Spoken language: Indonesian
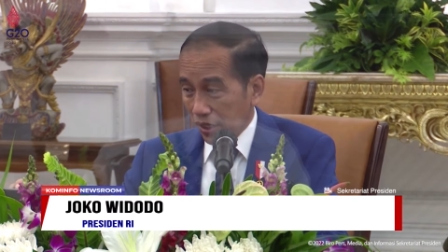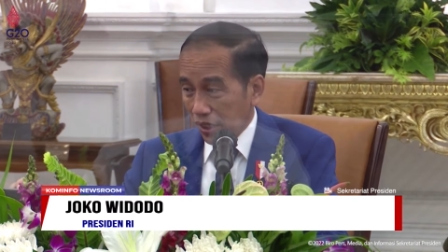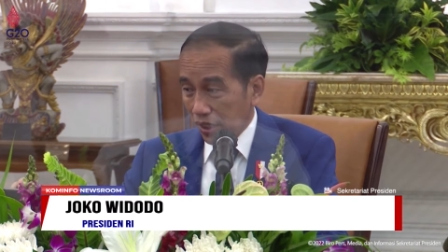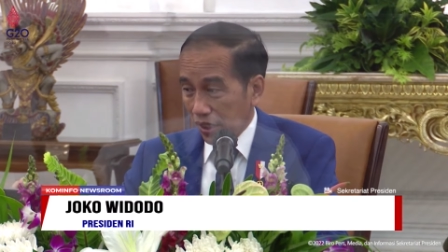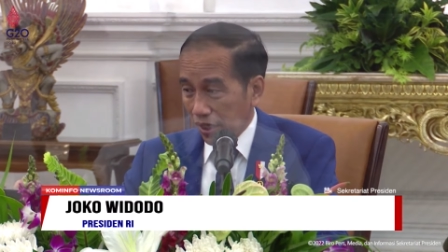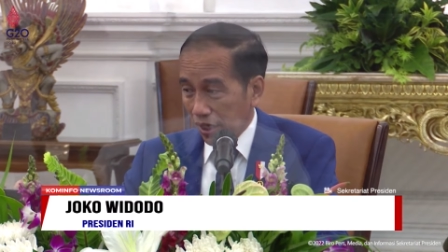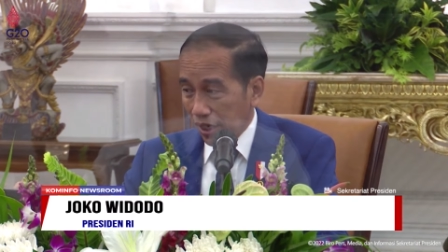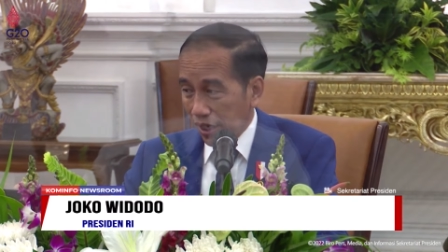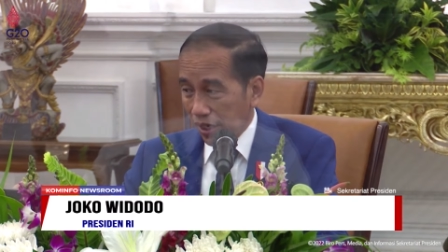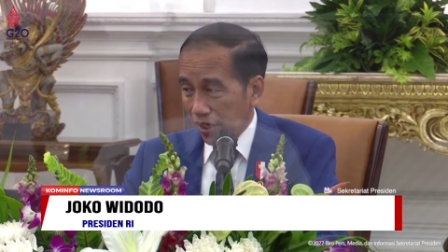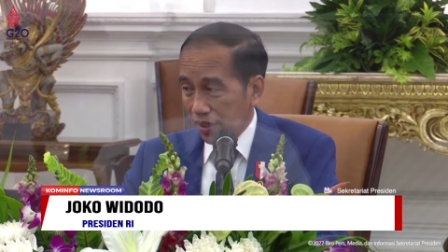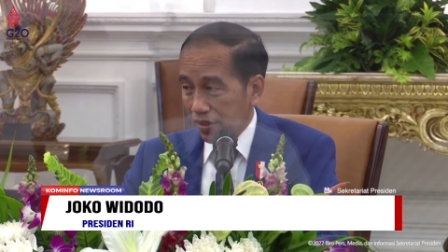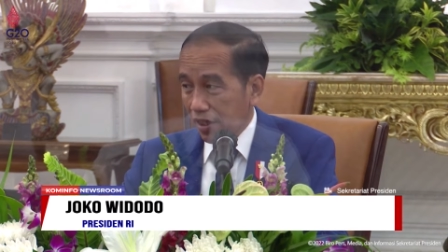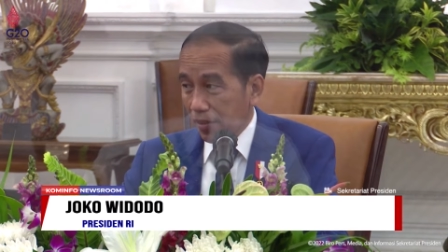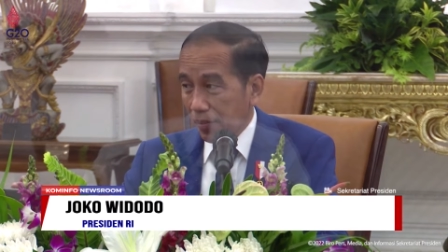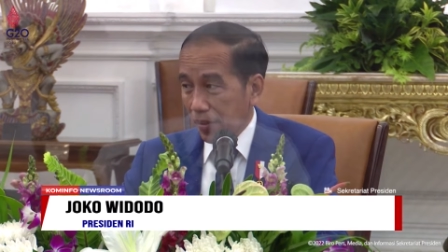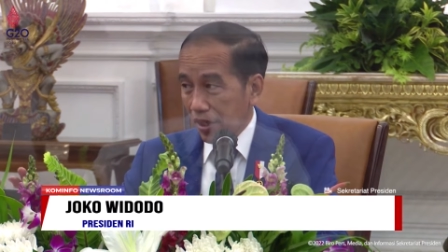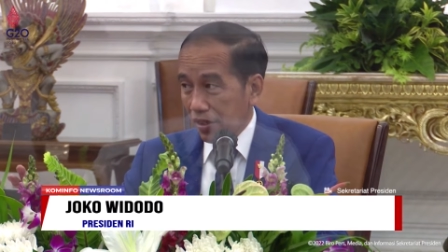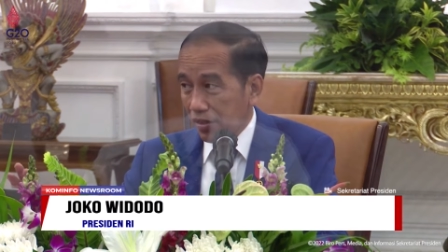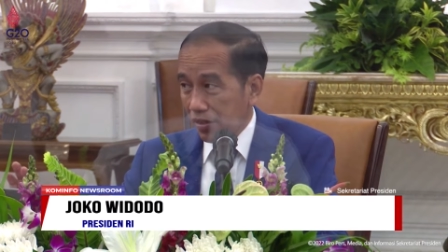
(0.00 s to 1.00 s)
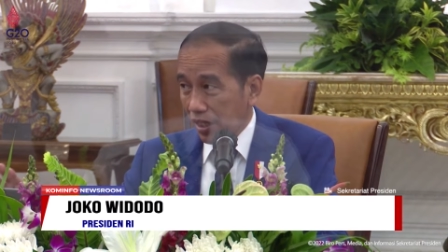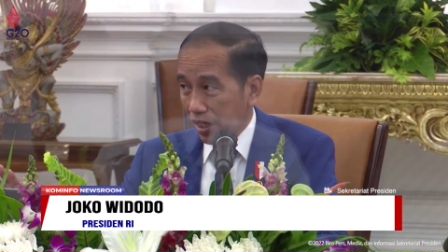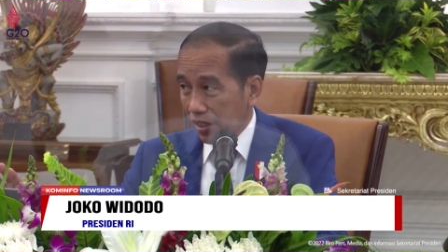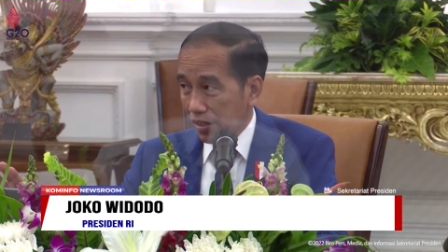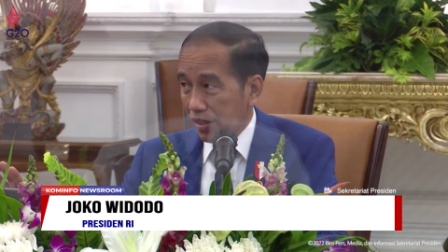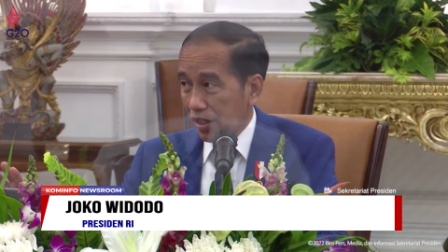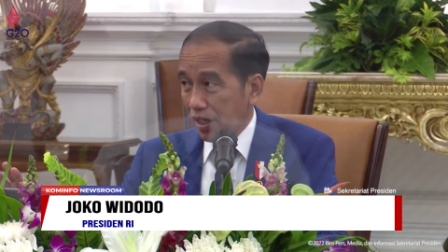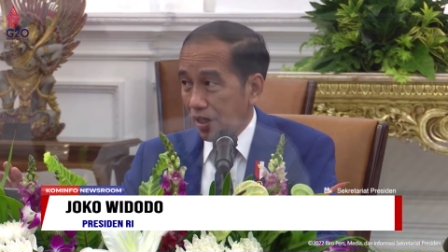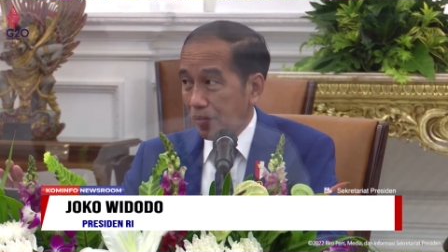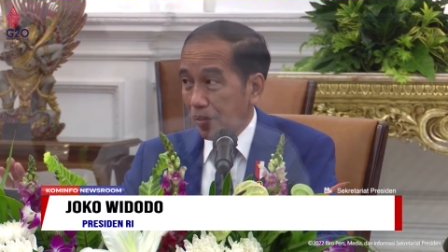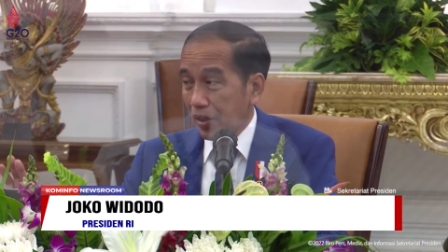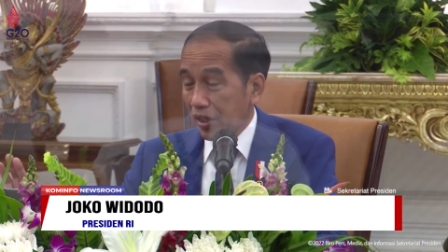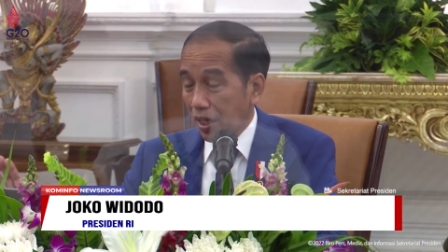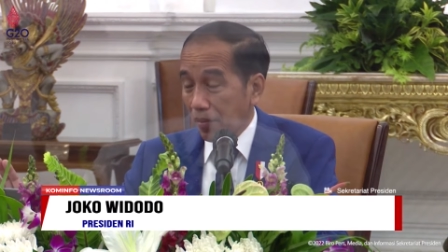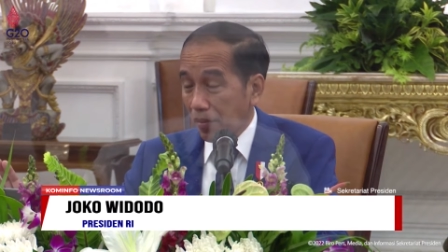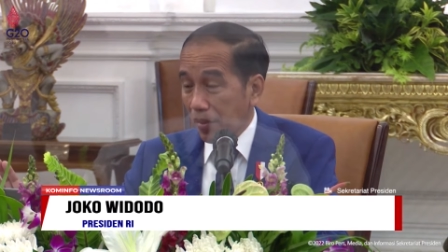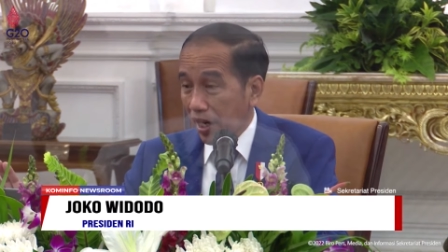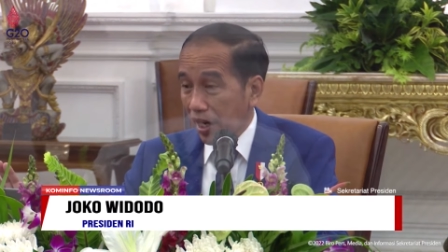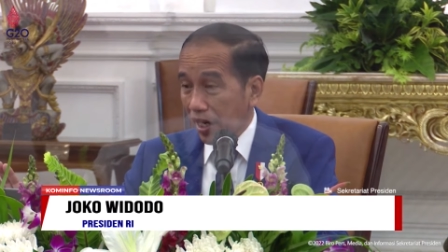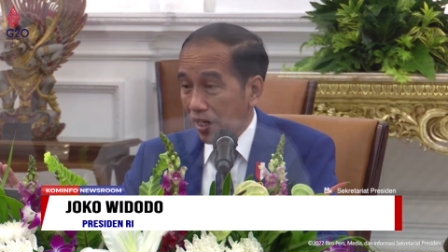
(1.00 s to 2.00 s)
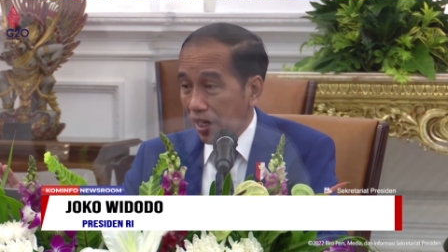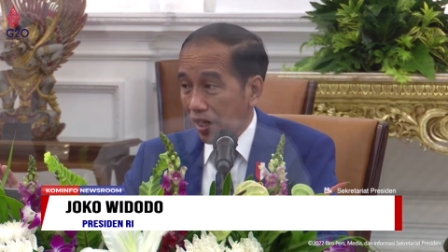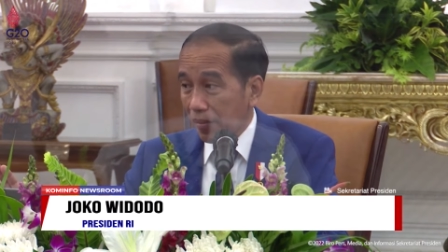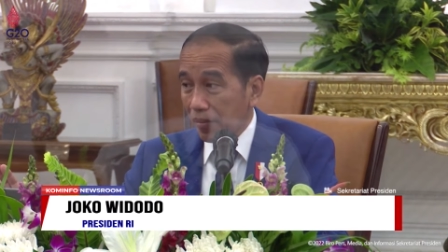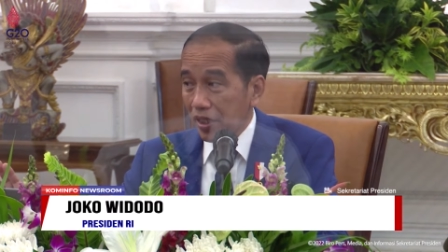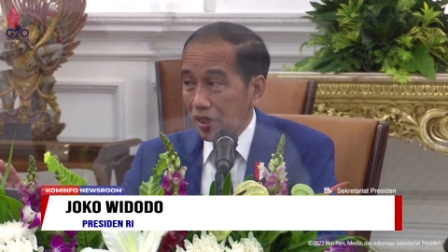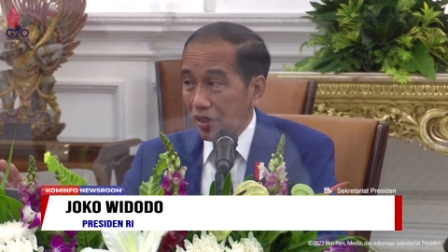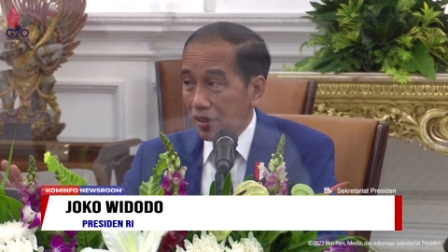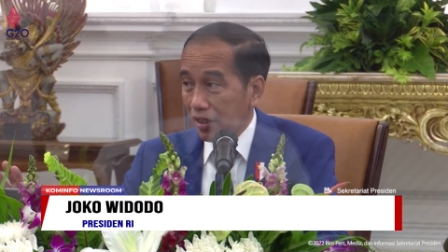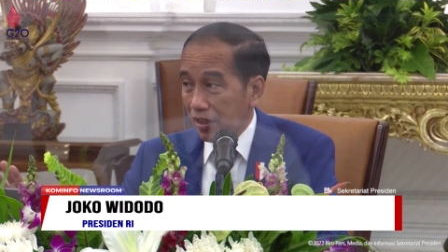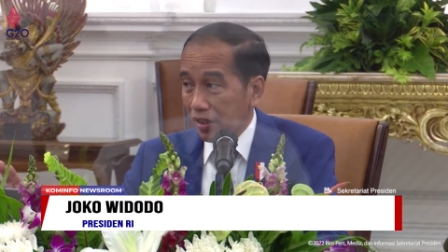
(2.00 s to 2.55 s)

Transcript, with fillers: dari A sampai Z-nya pernah mengalami